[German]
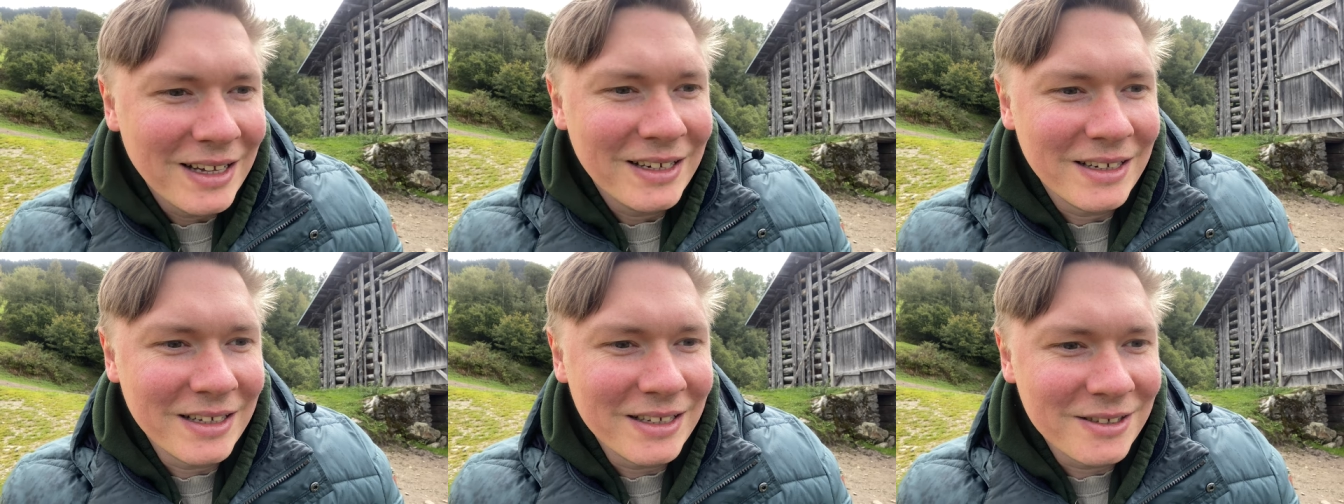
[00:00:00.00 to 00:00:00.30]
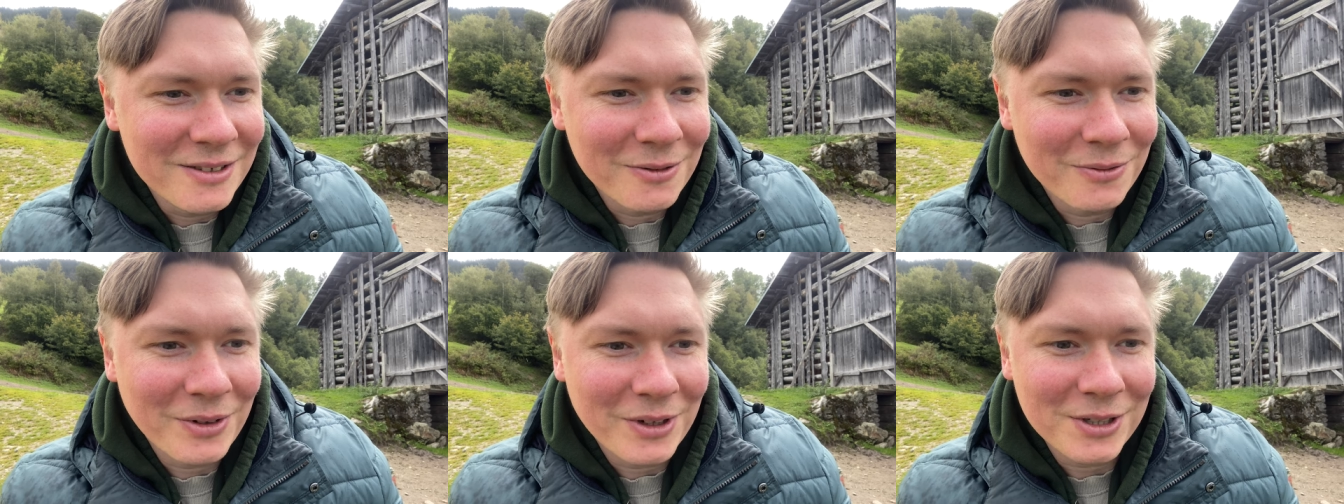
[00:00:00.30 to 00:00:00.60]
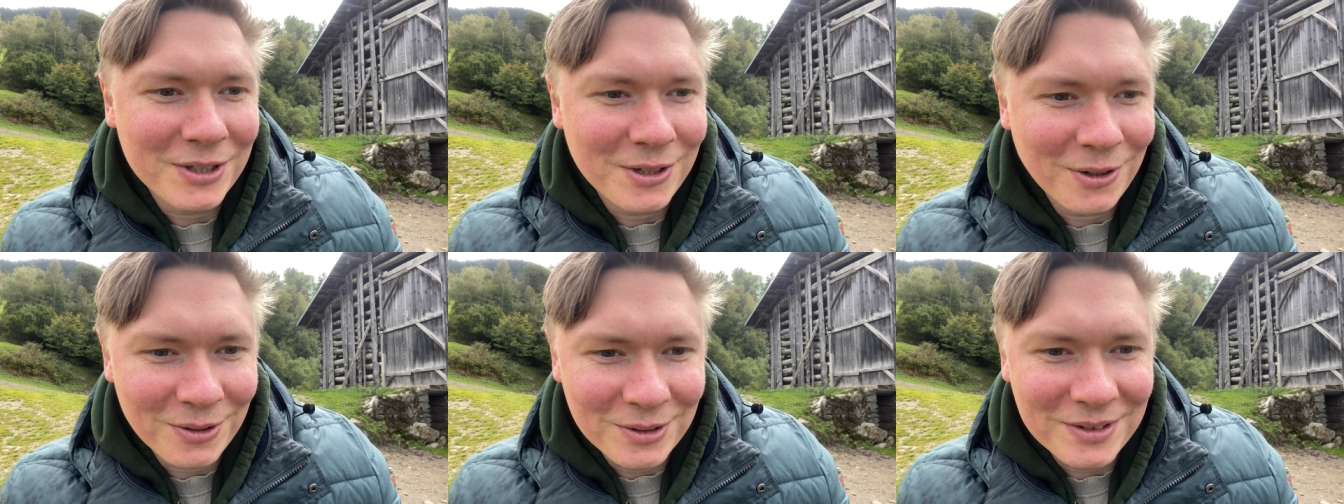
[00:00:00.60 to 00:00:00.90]
nicht so
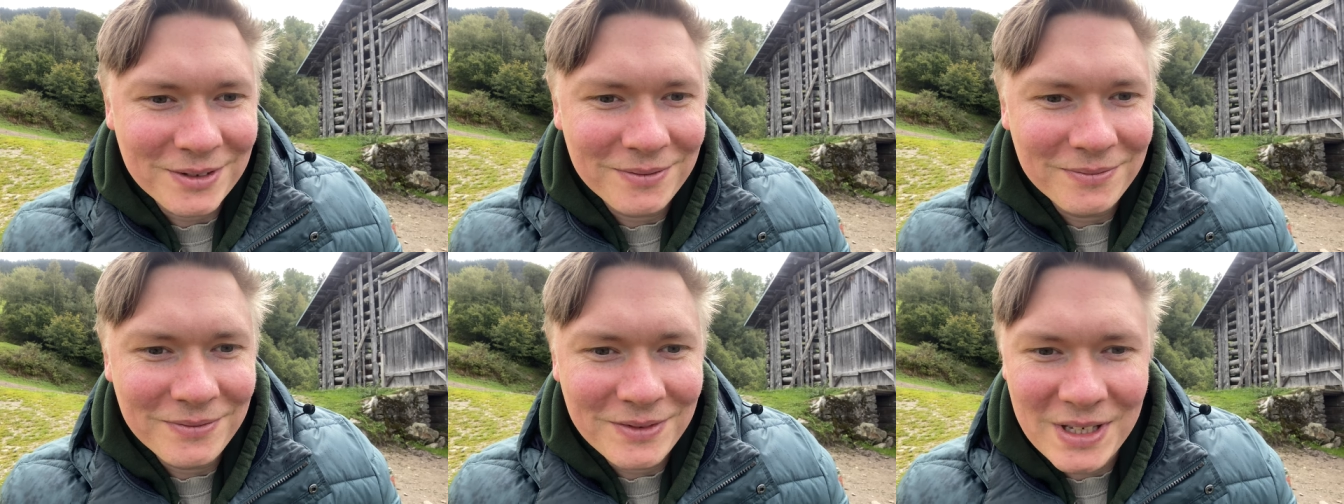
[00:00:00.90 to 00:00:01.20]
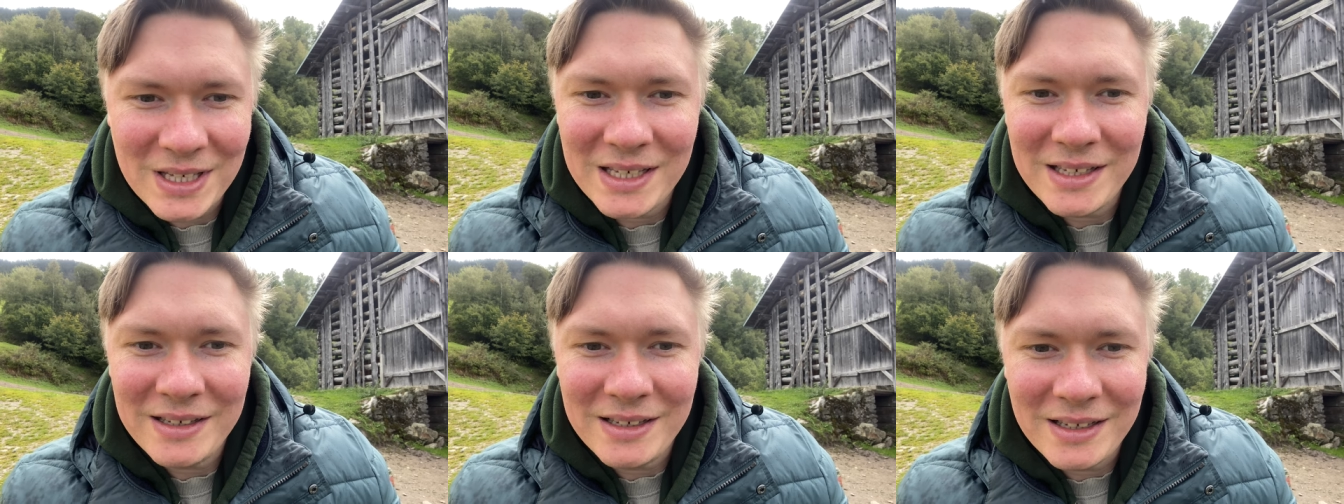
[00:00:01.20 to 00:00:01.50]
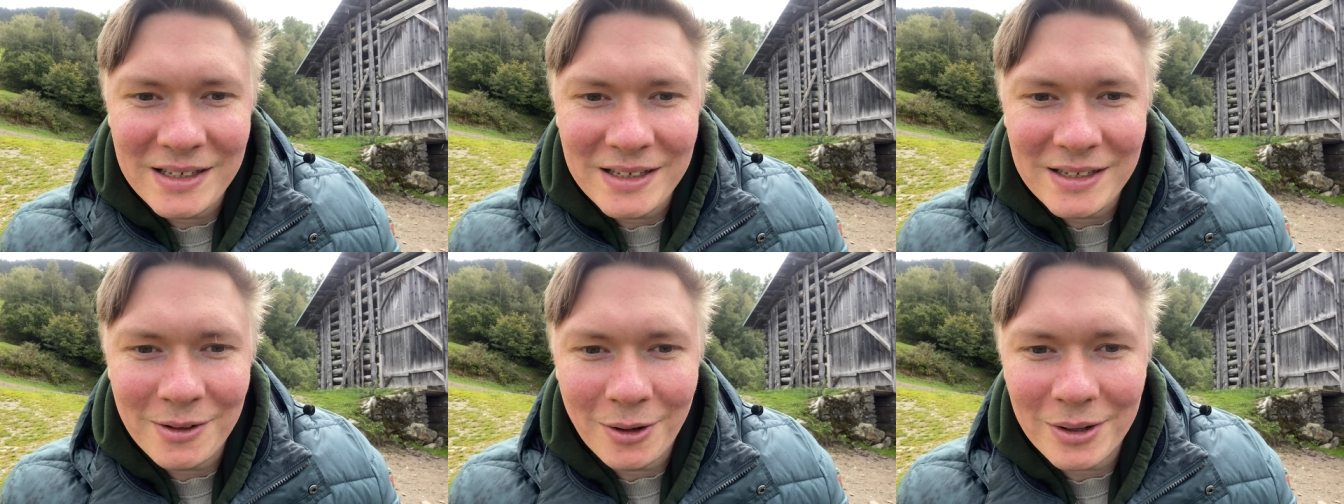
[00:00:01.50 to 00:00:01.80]
verschlossen, wie
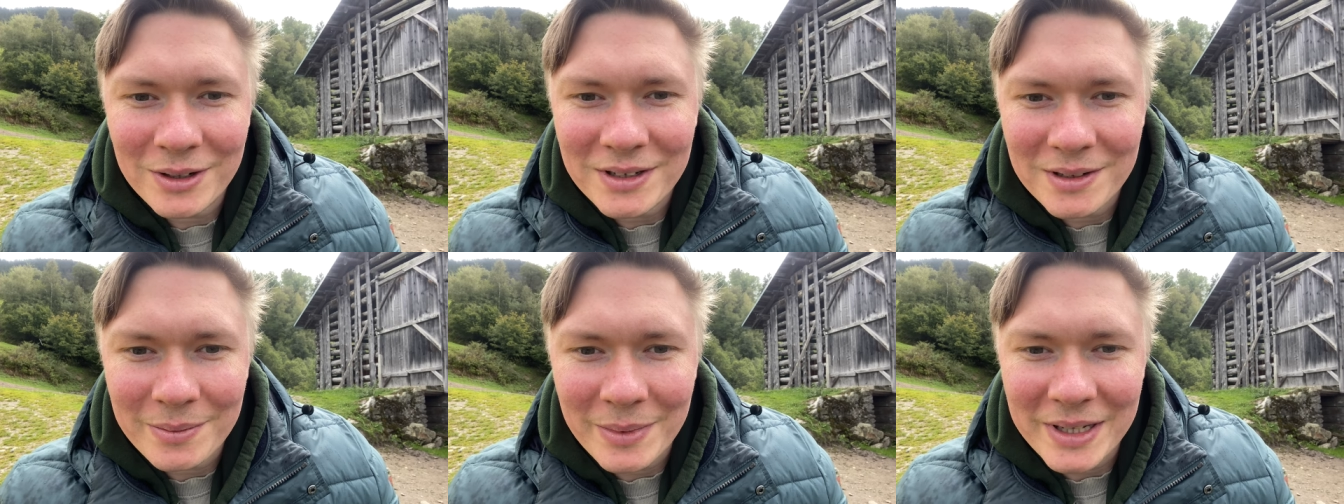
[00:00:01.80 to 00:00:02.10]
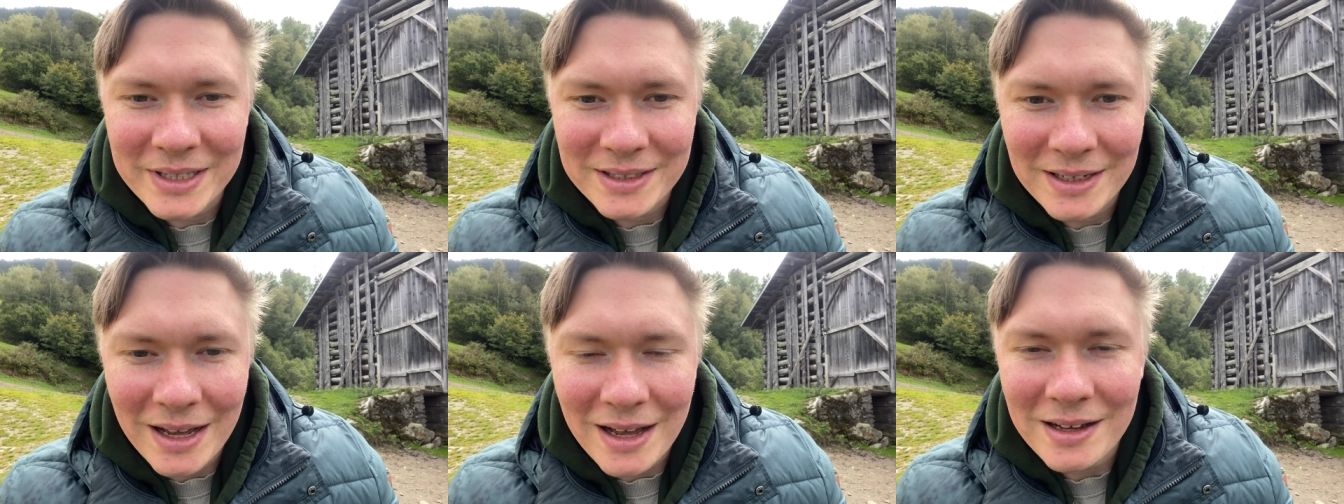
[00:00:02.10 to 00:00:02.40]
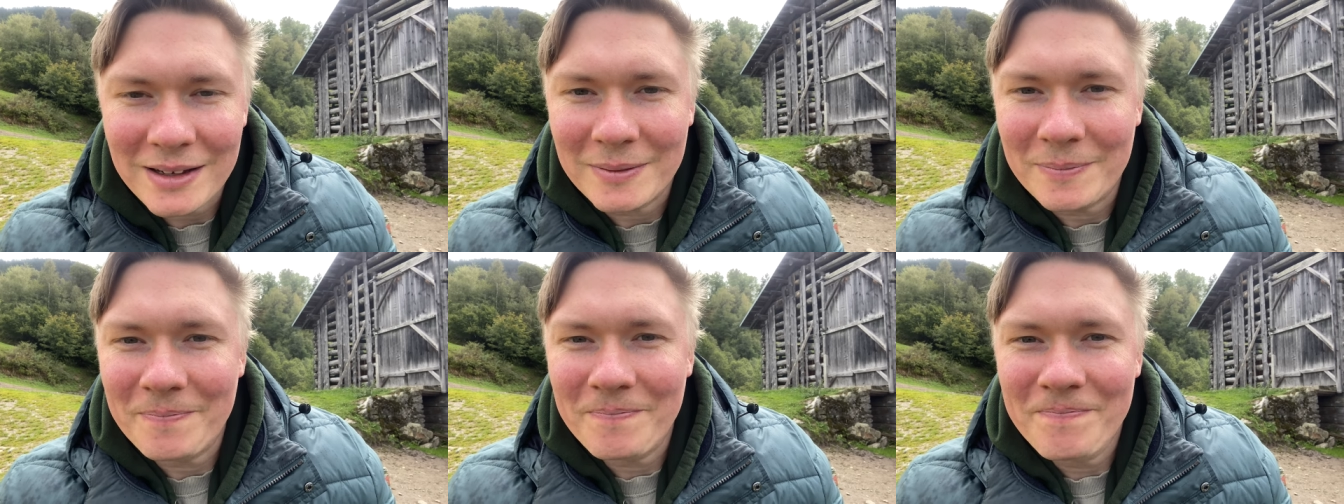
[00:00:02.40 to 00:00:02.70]
die Leute immer
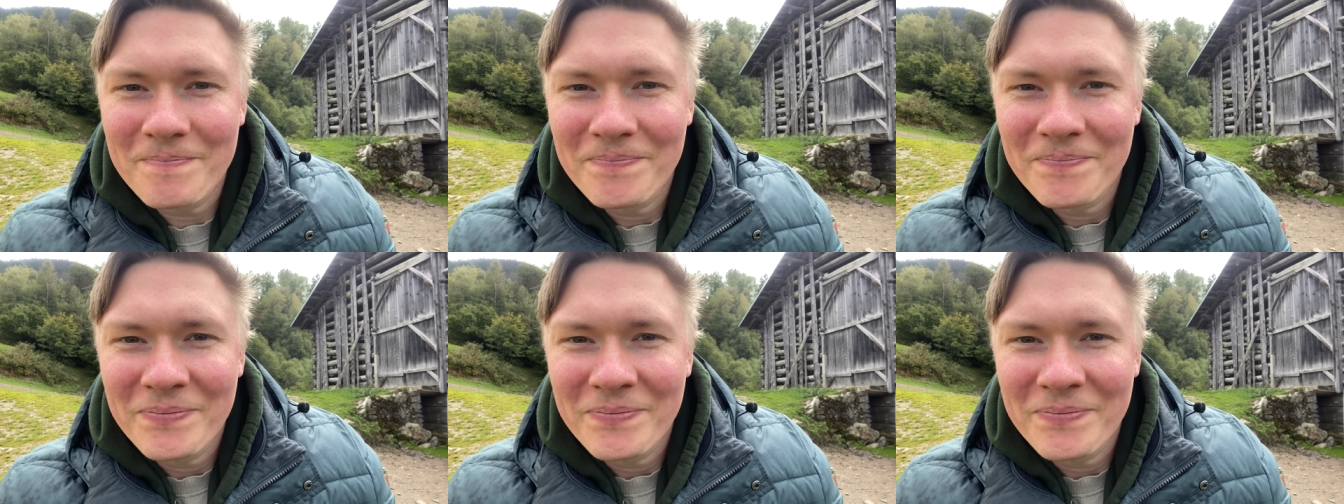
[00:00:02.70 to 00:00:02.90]
sagen.